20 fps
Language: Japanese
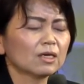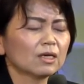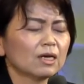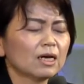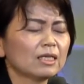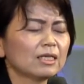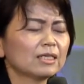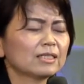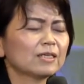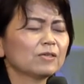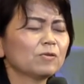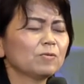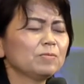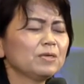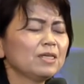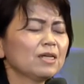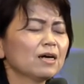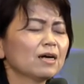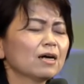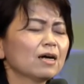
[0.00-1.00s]
あなたの
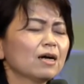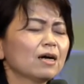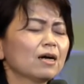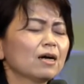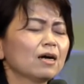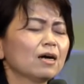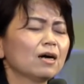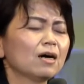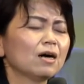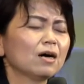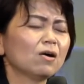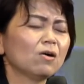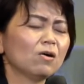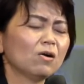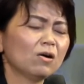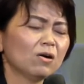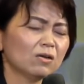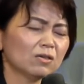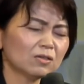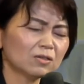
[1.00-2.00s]
皆が
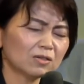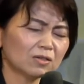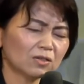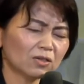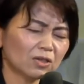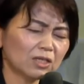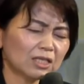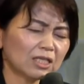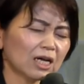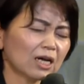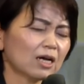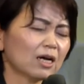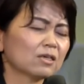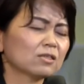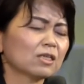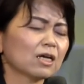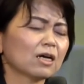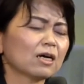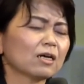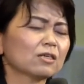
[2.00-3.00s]
本当に高く
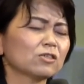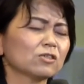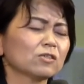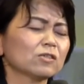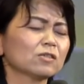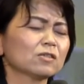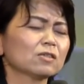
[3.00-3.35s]
高く、